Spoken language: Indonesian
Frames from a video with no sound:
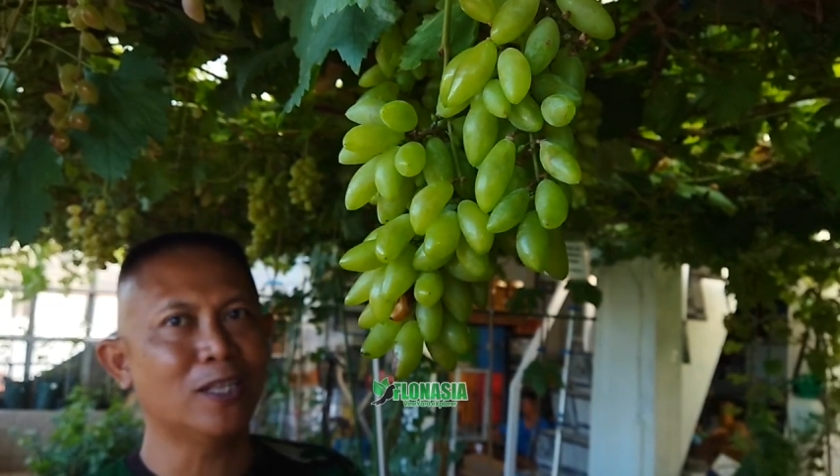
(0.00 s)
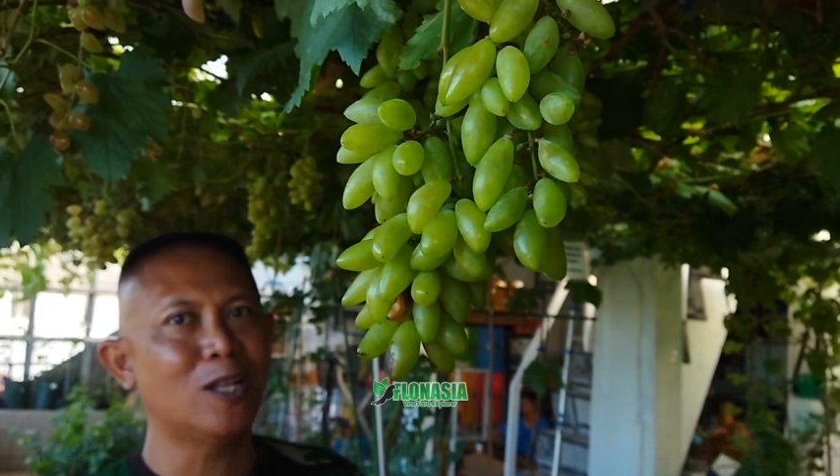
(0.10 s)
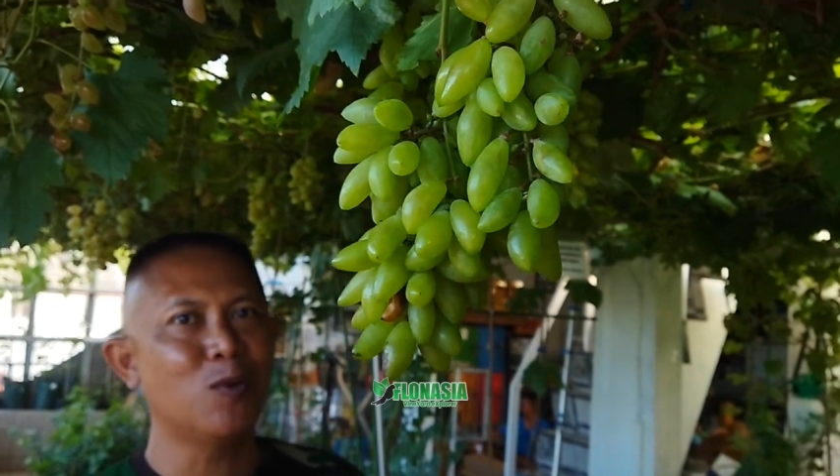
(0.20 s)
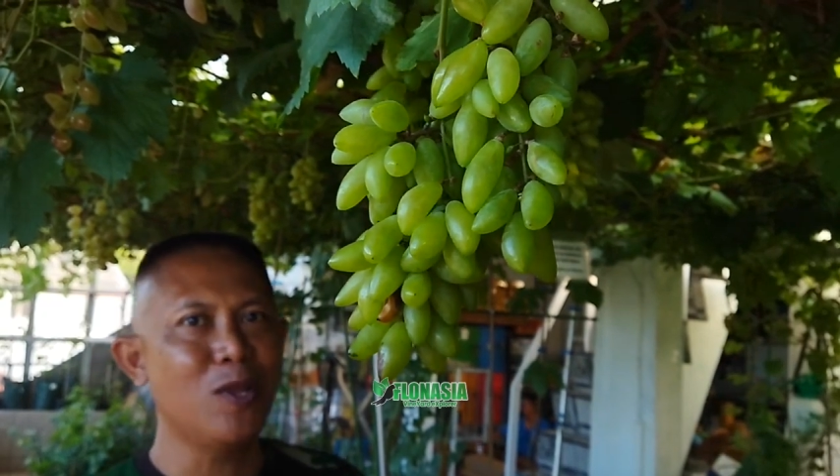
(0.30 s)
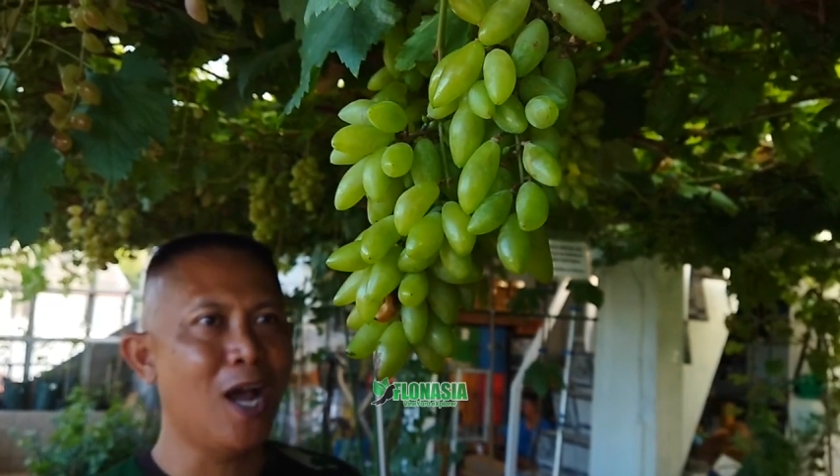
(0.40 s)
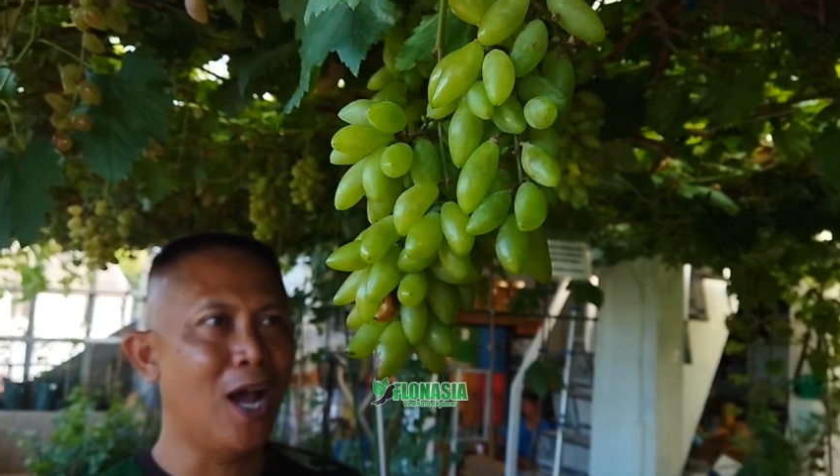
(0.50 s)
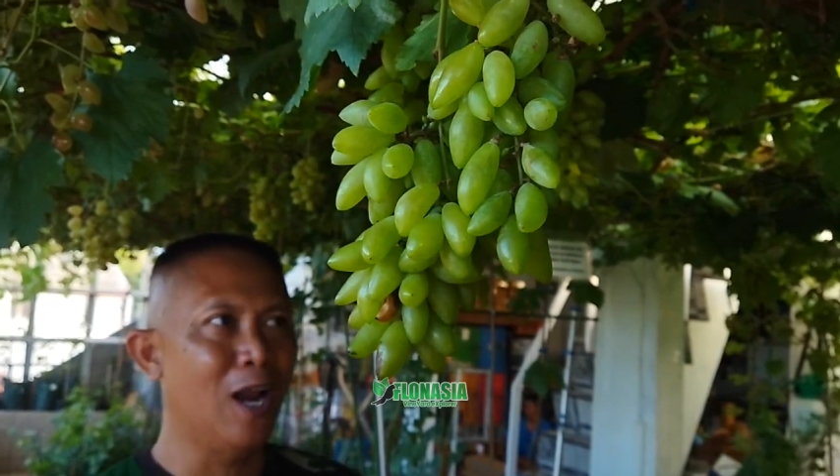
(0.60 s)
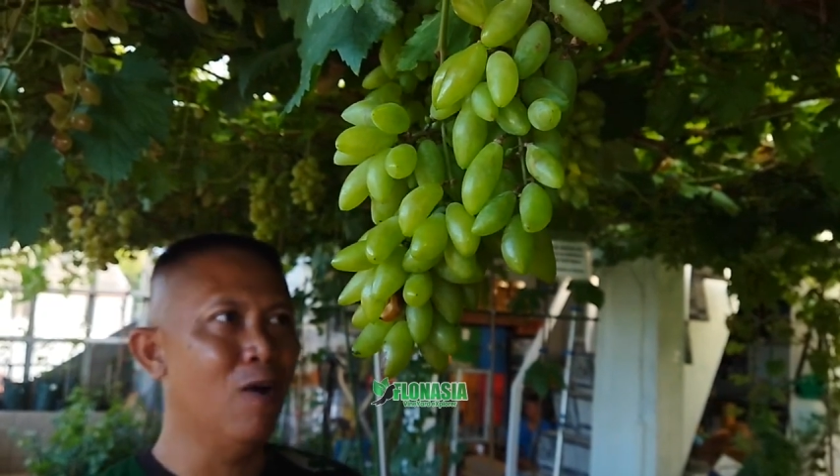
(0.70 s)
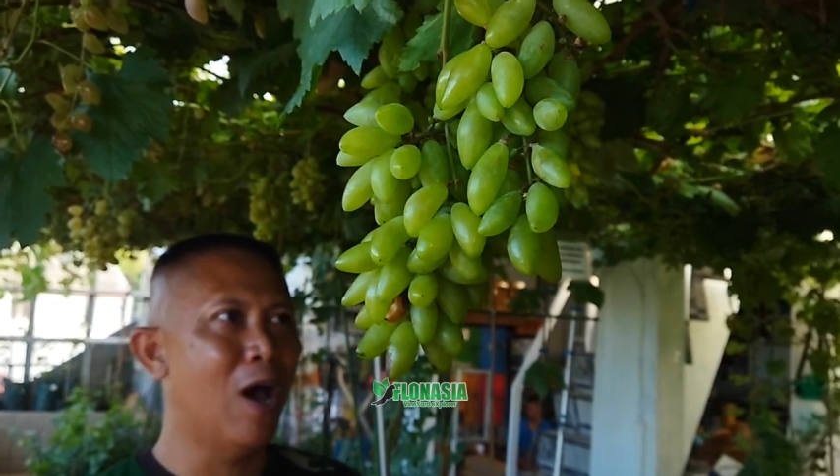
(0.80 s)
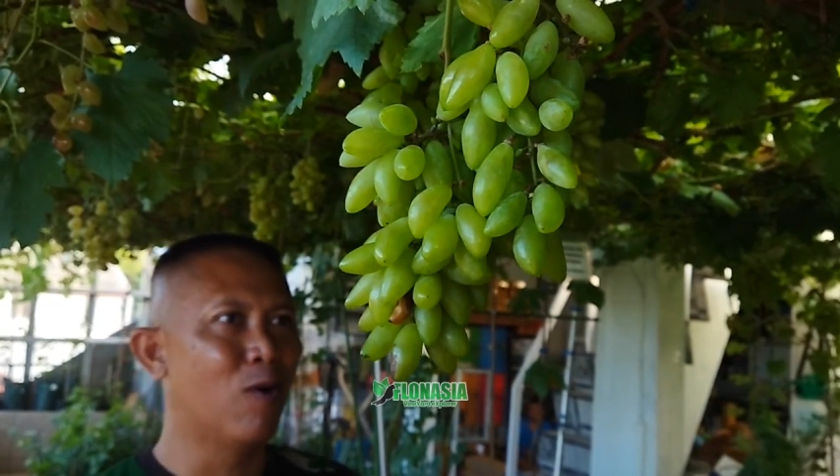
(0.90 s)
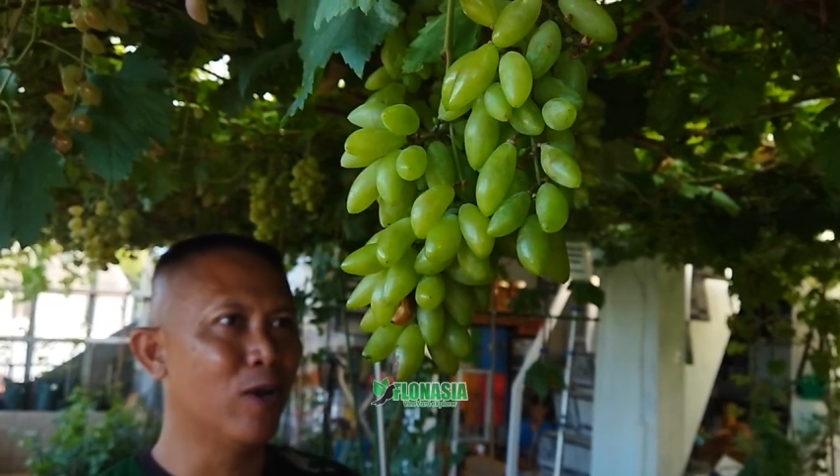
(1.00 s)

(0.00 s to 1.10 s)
Tentunya kalau anggur